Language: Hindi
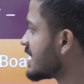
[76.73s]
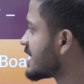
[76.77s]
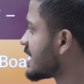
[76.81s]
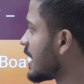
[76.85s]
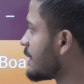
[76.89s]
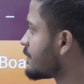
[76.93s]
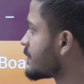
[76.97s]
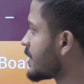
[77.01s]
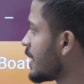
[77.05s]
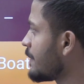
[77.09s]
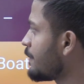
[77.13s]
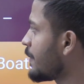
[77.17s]

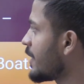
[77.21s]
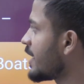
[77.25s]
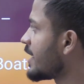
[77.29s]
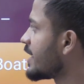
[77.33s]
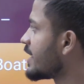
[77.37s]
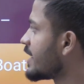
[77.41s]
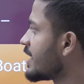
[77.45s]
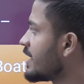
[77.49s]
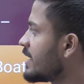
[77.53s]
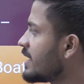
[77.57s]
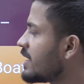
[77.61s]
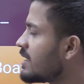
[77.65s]
सबसे
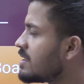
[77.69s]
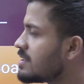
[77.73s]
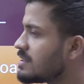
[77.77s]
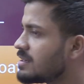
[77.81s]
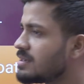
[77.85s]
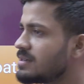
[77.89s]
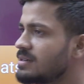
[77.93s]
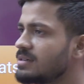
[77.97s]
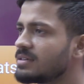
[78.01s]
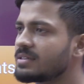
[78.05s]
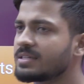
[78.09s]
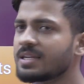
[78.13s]
पहले
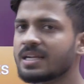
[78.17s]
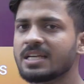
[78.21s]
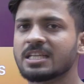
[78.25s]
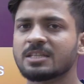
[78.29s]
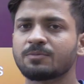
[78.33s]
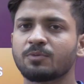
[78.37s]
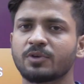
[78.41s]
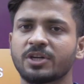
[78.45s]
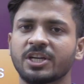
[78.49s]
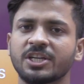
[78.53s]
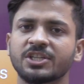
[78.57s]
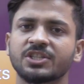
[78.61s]

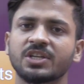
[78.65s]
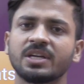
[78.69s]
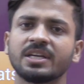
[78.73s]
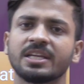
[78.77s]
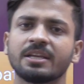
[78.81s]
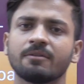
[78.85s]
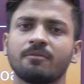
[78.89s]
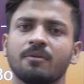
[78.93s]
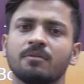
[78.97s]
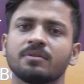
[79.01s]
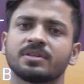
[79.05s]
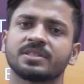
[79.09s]
ट्रांसपोर्टेशन
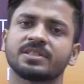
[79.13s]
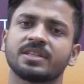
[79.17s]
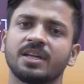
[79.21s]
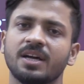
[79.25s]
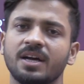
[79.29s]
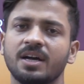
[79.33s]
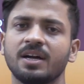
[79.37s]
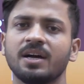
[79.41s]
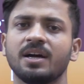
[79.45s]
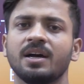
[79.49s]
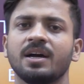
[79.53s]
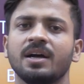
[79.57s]
uh, की
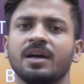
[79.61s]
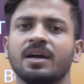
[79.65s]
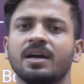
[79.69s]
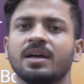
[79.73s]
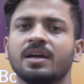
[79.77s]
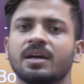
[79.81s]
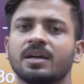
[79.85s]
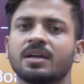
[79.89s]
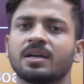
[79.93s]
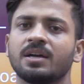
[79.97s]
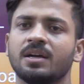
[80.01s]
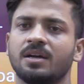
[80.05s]
व्यवस्था
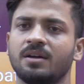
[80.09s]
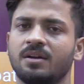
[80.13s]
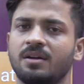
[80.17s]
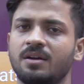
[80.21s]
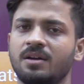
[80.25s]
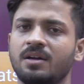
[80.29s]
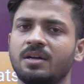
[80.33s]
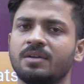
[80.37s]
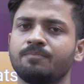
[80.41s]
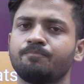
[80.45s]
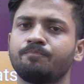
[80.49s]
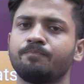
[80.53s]

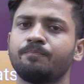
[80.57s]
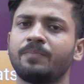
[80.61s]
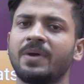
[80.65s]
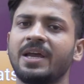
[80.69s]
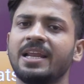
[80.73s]
uh,